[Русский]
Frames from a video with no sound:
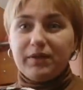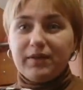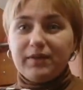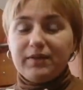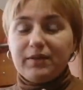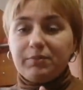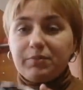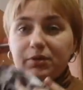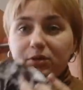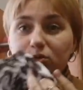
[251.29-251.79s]

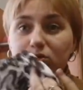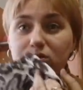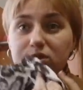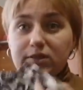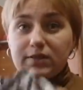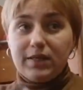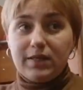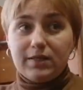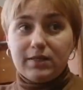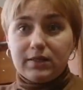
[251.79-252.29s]
Марина
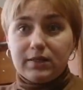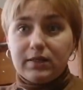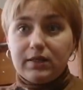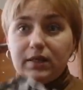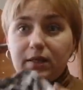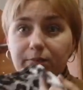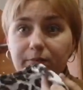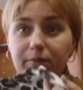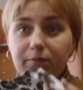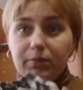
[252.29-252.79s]
придет с садика,
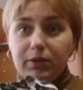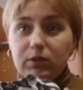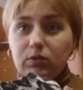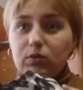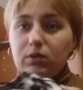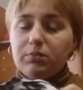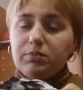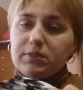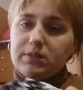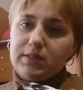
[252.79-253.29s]
я
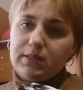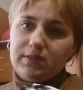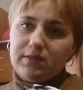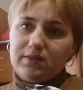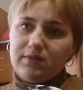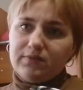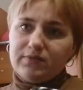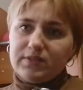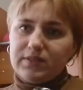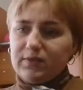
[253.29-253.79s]
померю и
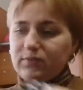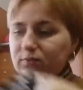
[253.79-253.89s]
обязательно